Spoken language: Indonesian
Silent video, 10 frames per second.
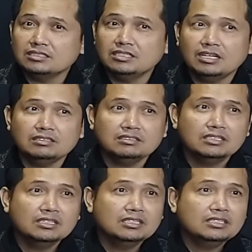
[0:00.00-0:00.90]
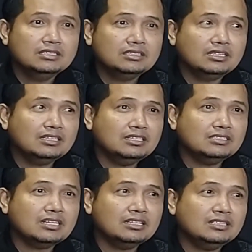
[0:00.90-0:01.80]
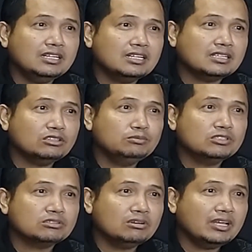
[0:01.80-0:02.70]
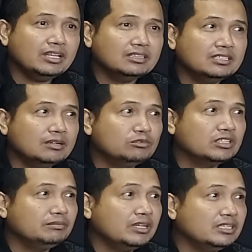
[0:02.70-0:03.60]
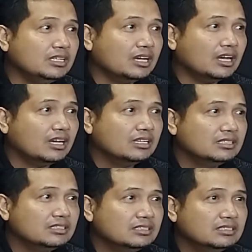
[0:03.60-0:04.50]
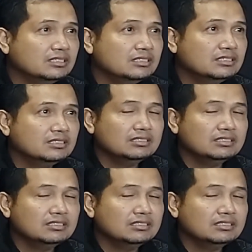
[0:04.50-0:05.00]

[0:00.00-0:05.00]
dan ternyata di sana tidak ada satupun sekolah yang tidak multimedia. Hmm.